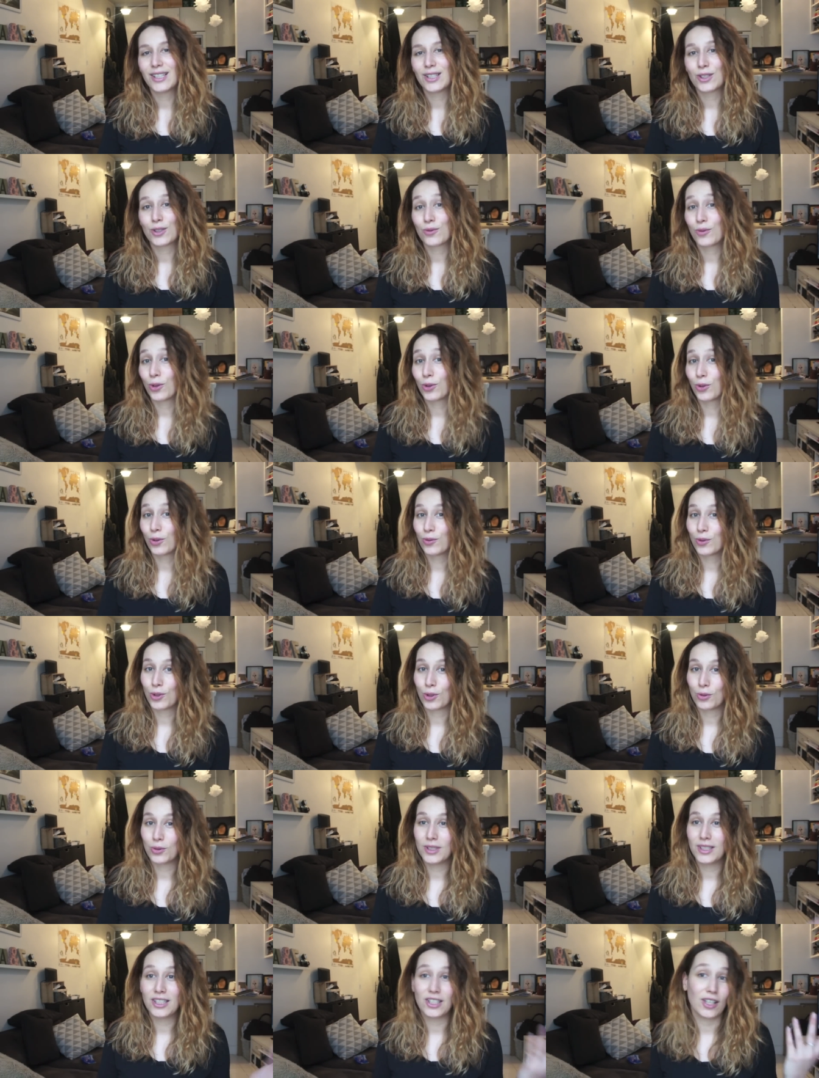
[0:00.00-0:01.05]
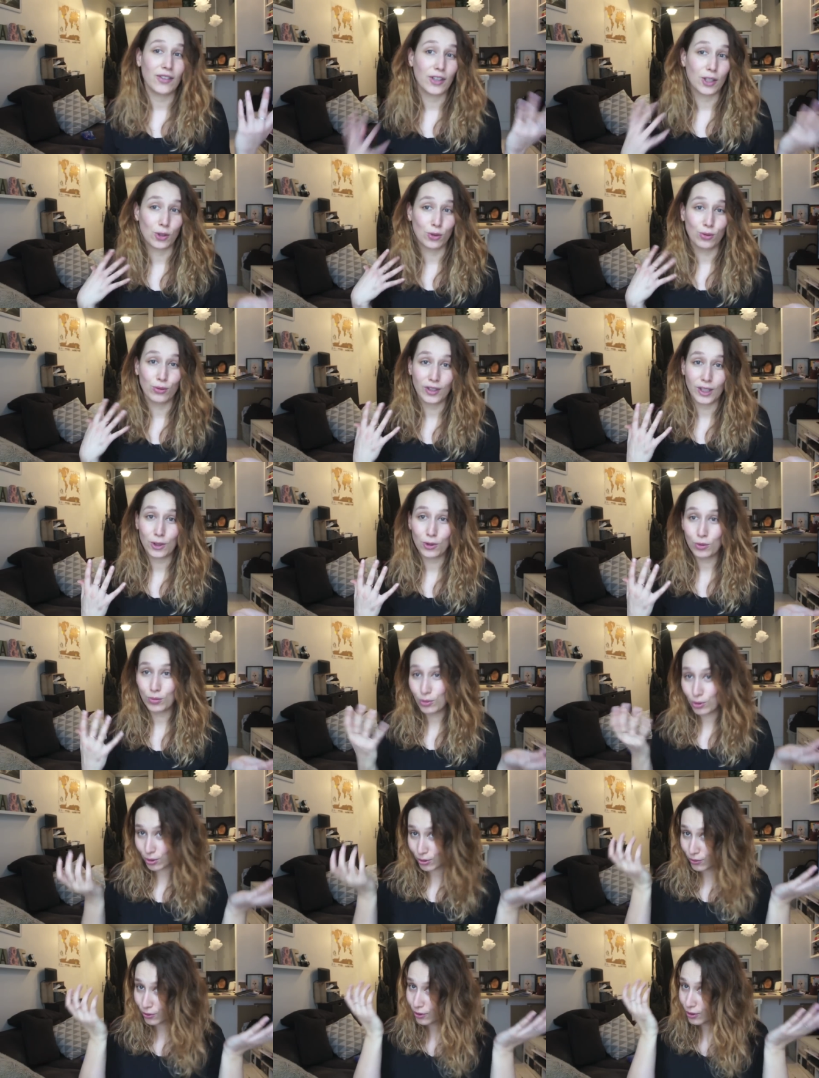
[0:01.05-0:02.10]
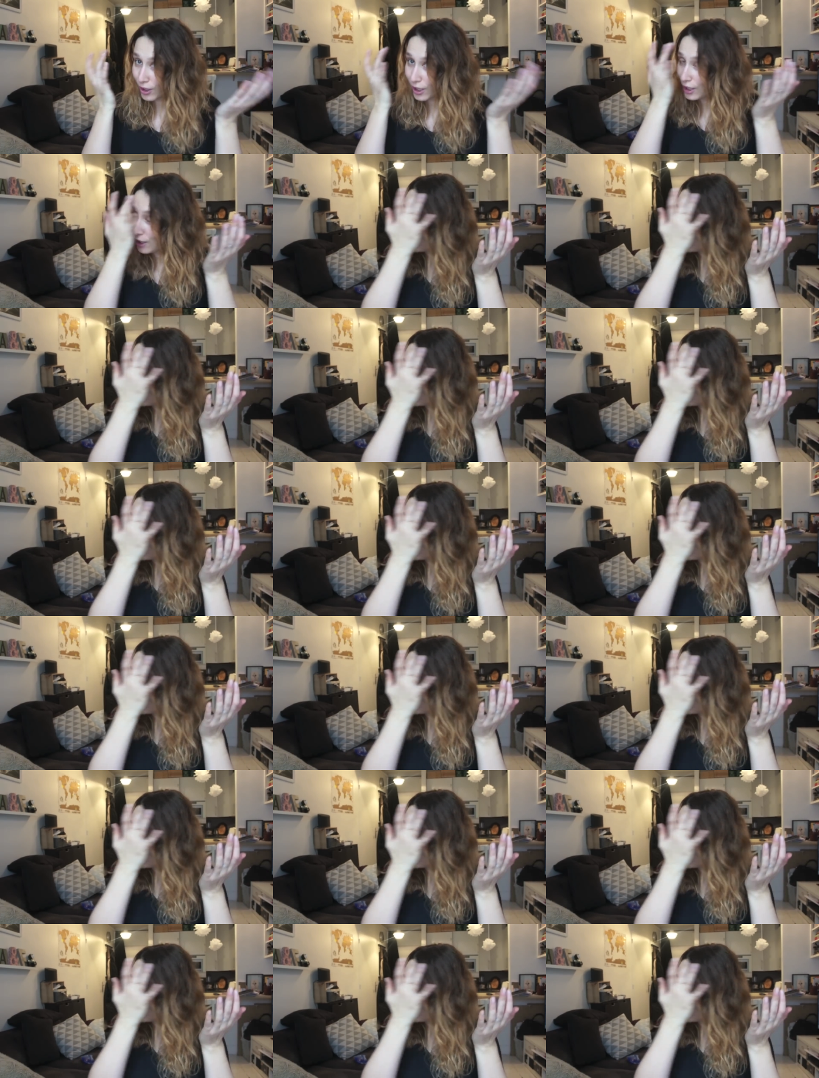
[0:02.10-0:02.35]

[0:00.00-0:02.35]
je vous retrouve aujourd'hui déjà avec une nouvelle coupe de cheveux.